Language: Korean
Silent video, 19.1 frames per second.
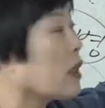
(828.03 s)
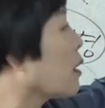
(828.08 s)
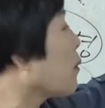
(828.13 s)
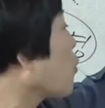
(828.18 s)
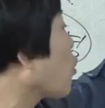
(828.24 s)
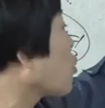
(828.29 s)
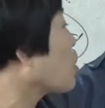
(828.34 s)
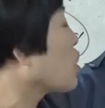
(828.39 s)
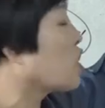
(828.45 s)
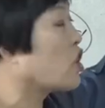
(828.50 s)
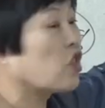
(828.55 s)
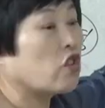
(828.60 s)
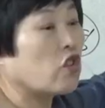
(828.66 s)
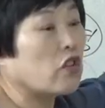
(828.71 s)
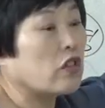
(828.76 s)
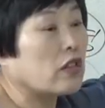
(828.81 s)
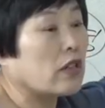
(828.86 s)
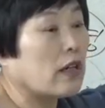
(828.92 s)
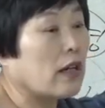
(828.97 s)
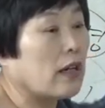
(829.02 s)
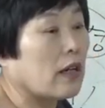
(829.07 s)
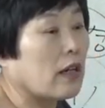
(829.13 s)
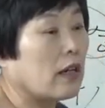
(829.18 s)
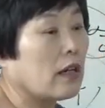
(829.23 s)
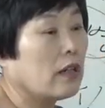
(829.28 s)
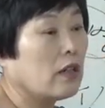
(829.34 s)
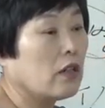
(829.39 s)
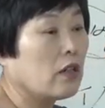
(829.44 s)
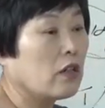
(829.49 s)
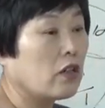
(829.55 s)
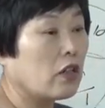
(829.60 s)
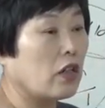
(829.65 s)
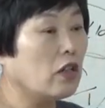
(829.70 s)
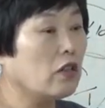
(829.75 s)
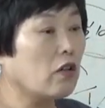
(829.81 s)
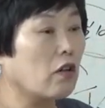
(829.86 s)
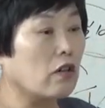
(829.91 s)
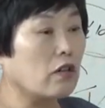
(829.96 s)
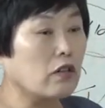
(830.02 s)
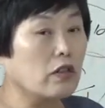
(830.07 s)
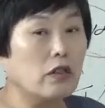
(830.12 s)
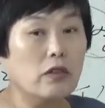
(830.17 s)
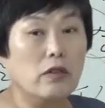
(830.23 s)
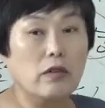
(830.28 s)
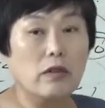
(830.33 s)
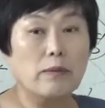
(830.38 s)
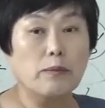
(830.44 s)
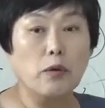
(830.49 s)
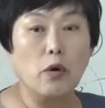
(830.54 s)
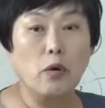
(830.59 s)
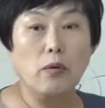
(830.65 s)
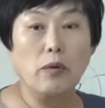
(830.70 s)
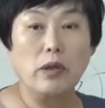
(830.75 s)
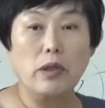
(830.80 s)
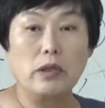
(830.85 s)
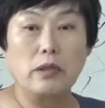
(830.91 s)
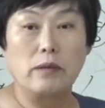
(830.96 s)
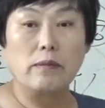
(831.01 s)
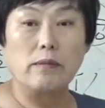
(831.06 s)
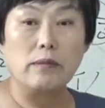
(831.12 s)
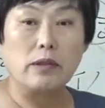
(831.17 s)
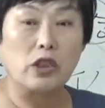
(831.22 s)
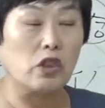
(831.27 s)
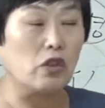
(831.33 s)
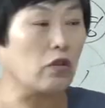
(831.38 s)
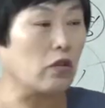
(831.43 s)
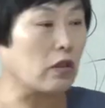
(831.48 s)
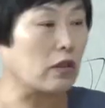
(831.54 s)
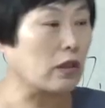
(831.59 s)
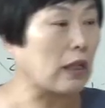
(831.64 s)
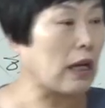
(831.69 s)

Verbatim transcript: 이게 곧 7월이야. 인월, 이월 묘월, 뭐 진월,